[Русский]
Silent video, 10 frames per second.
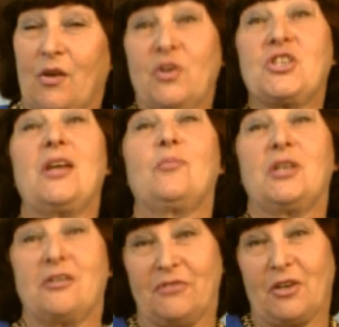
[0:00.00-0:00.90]

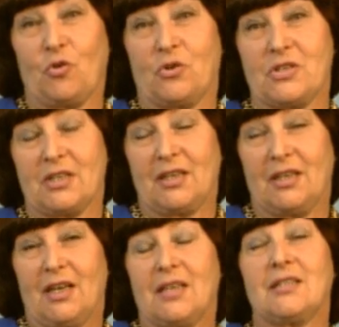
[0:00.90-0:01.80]
Уважаемые дивногорцы,
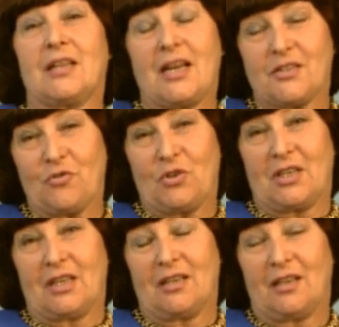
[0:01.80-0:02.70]

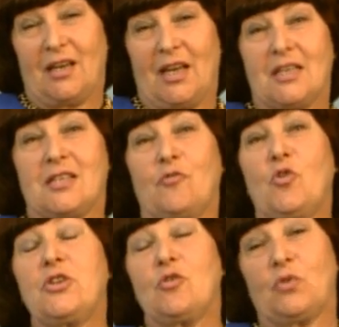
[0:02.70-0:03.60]
здравствуйте!
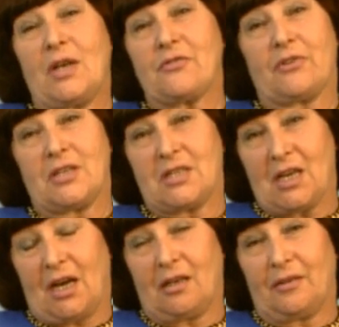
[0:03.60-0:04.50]
Сегодня у нас в
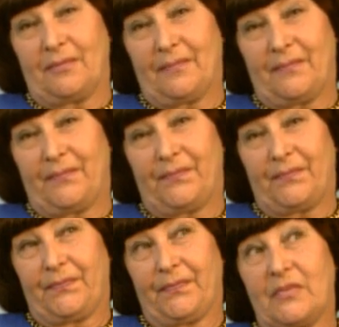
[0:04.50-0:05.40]
гостях
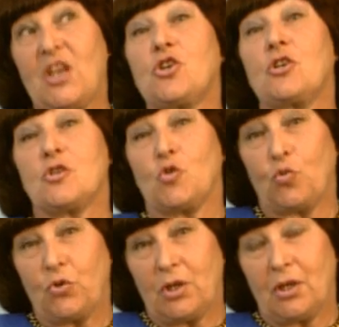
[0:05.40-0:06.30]
в нашей
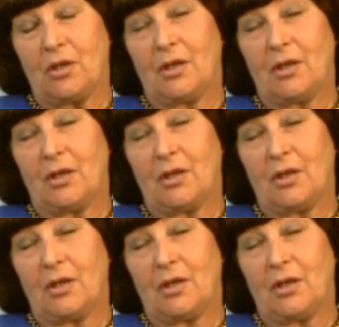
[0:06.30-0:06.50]
студии